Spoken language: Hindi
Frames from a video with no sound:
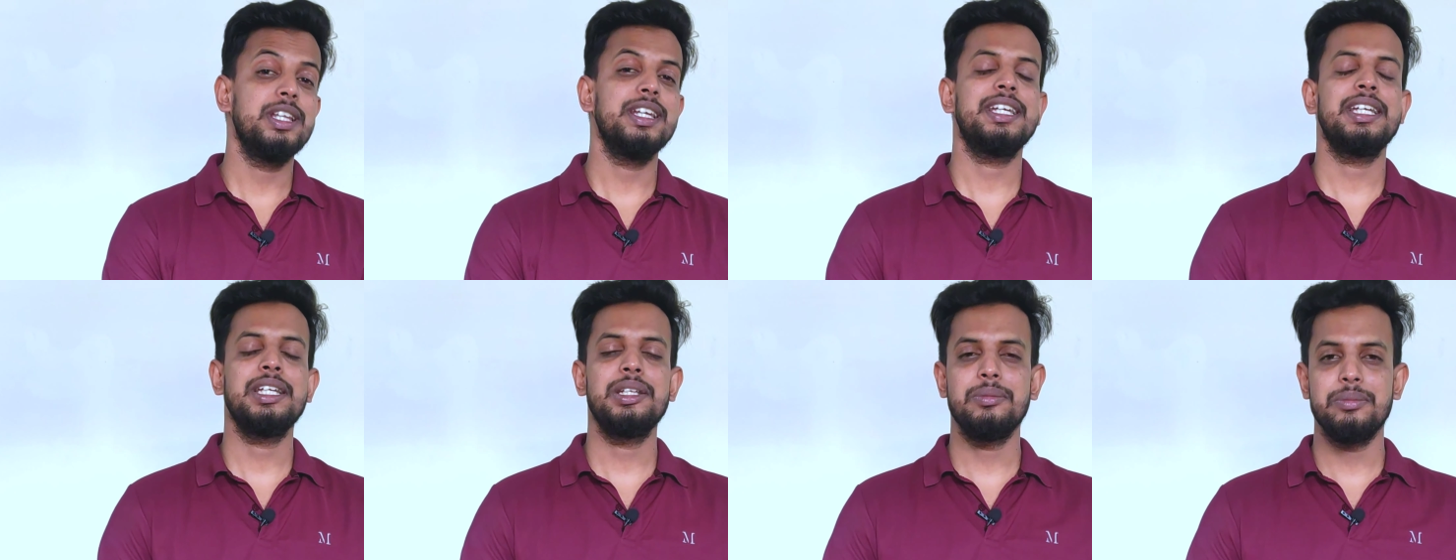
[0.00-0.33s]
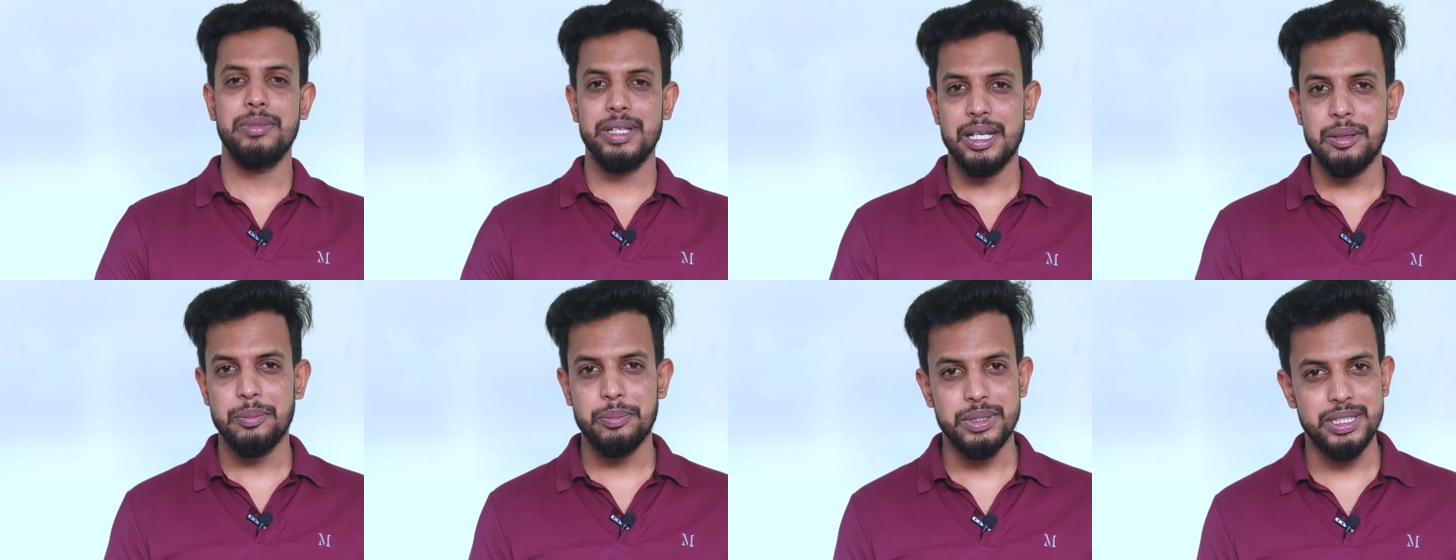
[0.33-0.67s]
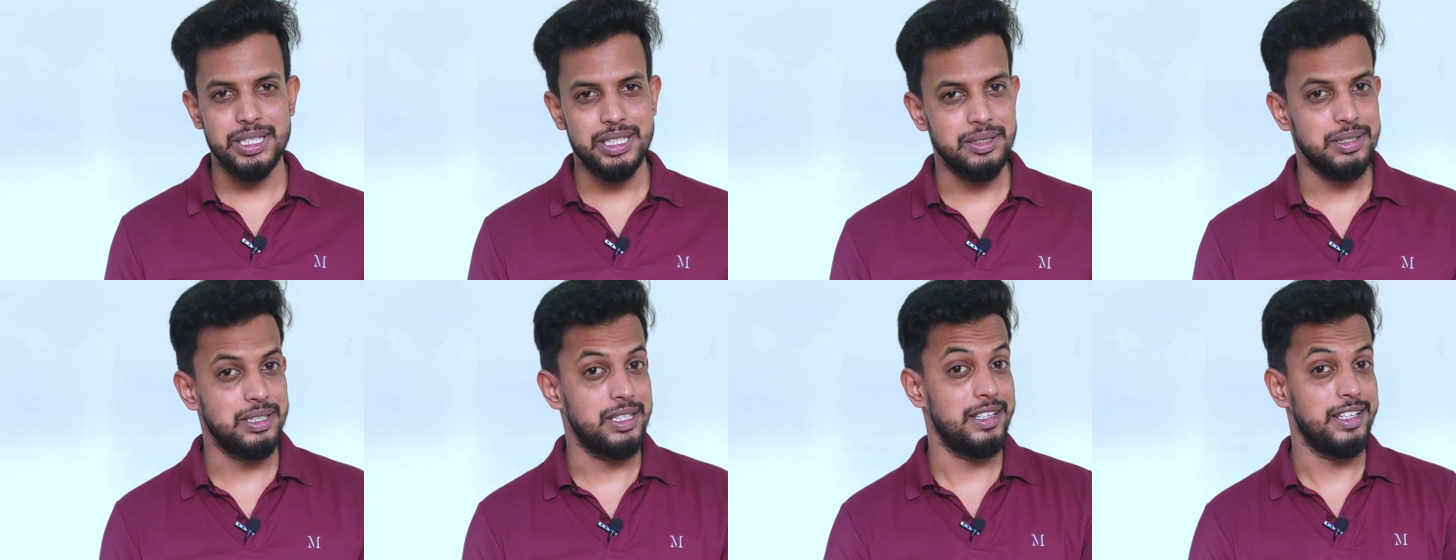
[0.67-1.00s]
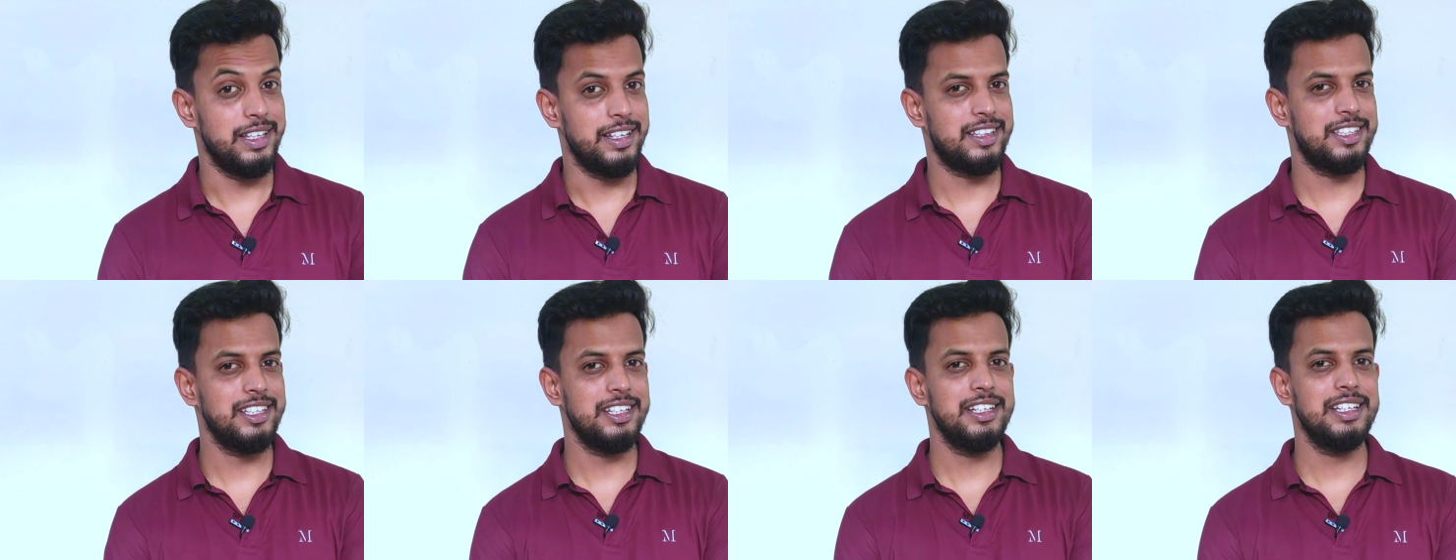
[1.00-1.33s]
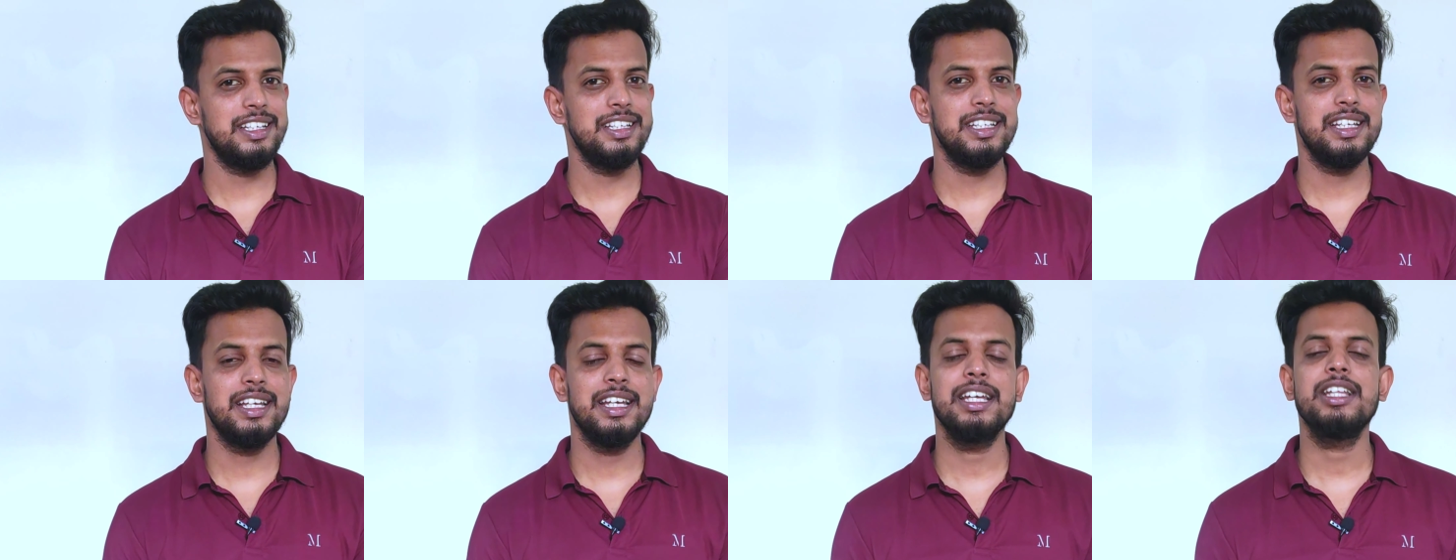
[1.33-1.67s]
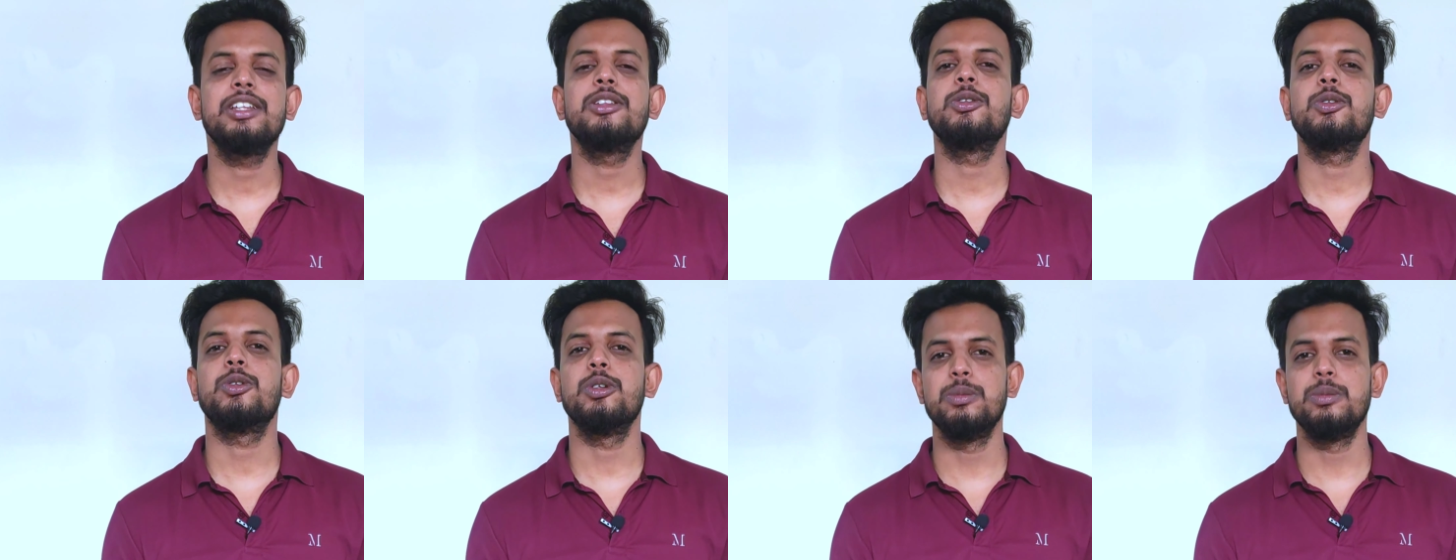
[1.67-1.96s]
लेकिन मेरा पति लेते नहीं है